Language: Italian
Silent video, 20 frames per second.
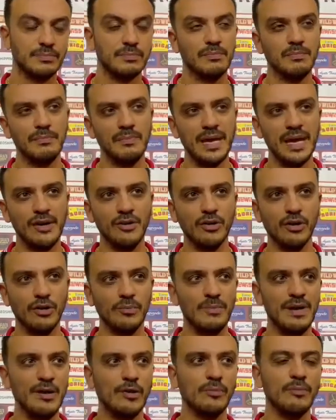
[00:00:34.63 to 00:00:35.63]
meno,
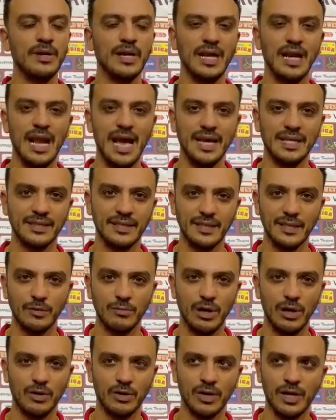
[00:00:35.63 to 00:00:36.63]
meno, brillanti di
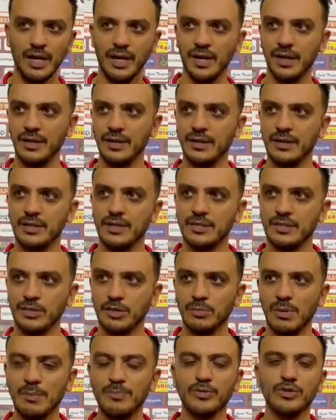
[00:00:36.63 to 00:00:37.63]
quello che
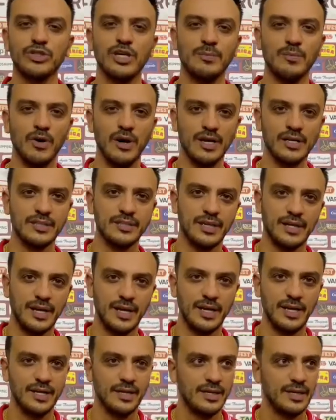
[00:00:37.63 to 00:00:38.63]
secondo me possiamo
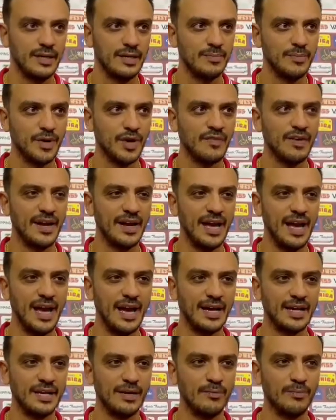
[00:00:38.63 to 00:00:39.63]
essere, prova ne è
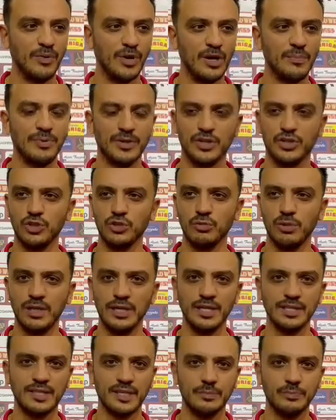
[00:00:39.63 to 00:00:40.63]
anche un po' le percentuali
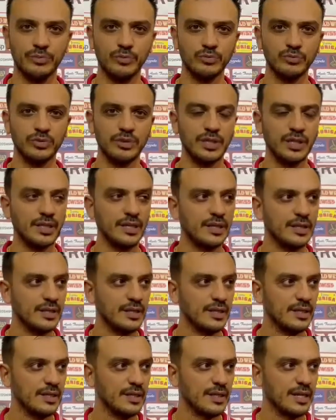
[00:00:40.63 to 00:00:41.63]
da tre punti
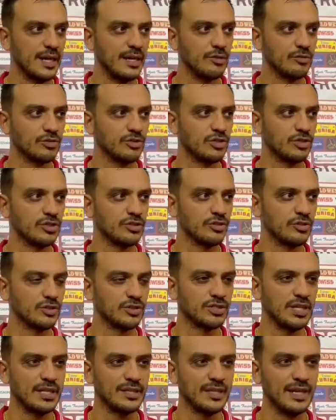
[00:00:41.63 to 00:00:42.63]
che non ci sono
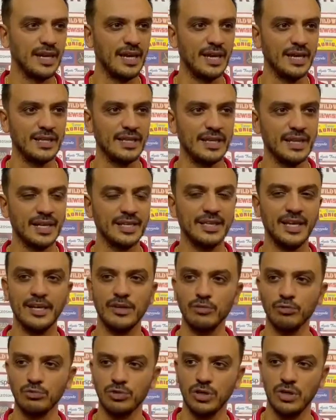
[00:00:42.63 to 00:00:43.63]
state di grande
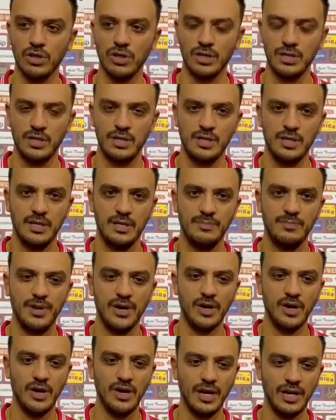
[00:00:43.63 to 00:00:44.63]
aiuto,
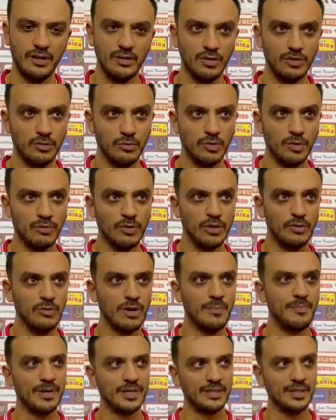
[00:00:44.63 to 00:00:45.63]
però ecco in, un, in
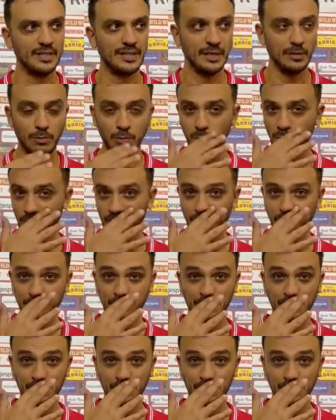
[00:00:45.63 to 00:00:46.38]
una partita in cui